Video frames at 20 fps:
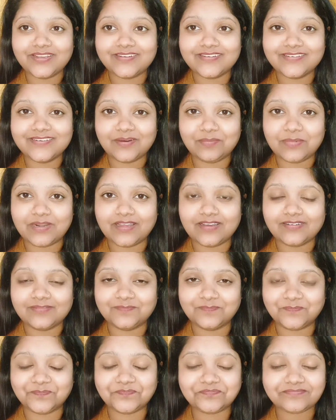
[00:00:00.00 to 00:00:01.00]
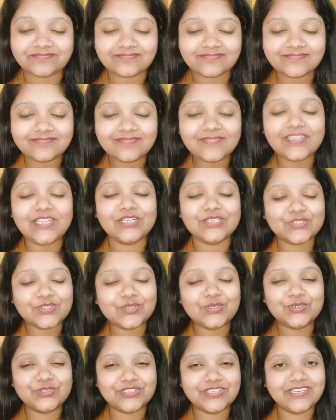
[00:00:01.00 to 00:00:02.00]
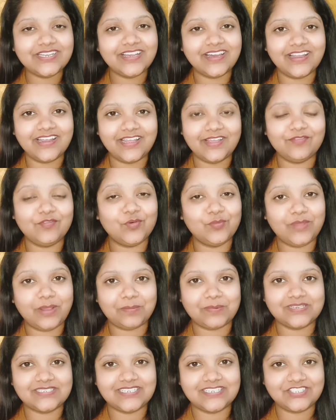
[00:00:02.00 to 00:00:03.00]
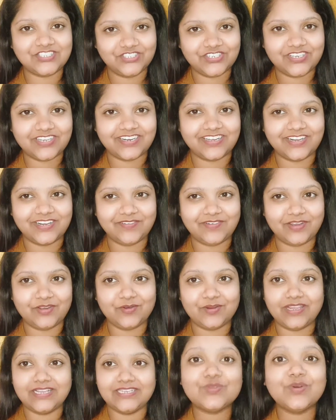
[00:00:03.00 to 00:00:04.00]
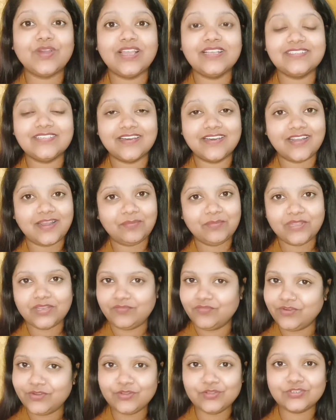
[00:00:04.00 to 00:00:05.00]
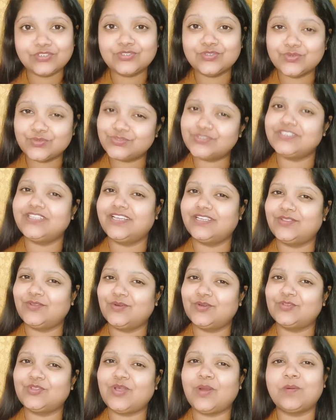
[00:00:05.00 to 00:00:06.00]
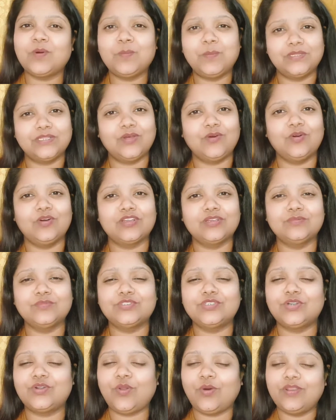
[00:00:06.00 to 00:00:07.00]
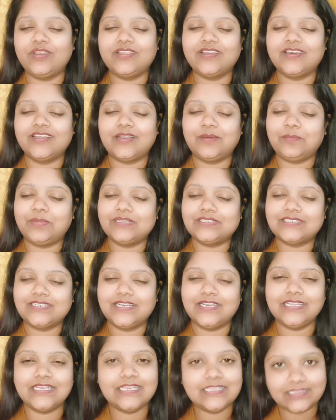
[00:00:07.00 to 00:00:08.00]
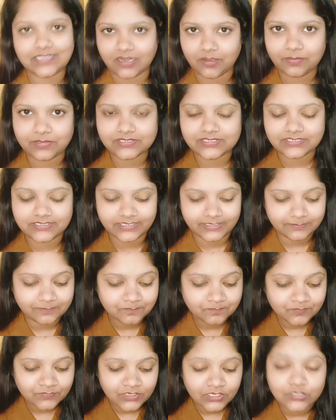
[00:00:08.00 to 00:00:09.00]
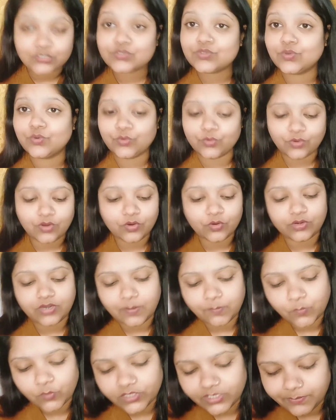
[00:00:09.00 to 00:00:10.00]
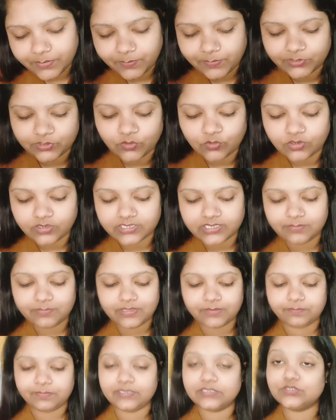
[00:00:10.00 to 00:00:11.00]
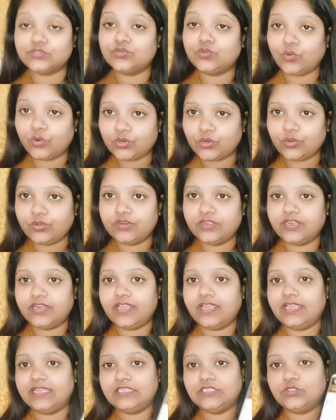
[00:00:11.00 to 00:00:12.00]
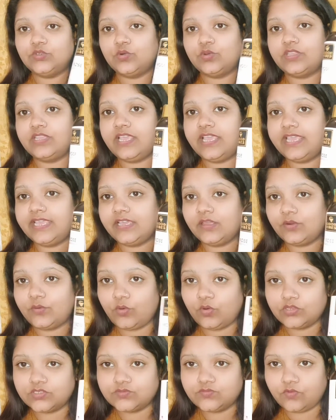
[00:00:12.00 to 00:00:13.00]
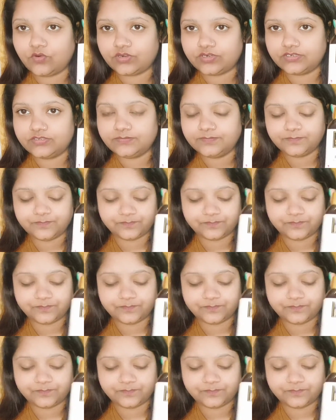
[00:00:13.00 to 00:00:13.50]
एक अपना सोल्यूशन निकाला है वो मैं आपके साथ शेयर करने वाली हूँ गाइज गाइज अगर आप मेरी वीडियोस शुरू से देखते होंगे तो आपको पता होगा कि मुझे टॉनिंग करना पर्सनली कितना पसंद है सो so, और आपको ये भी पता होगा कि मेरे पास दो टॉनर हैं जो कि है एक रोज़ वाटर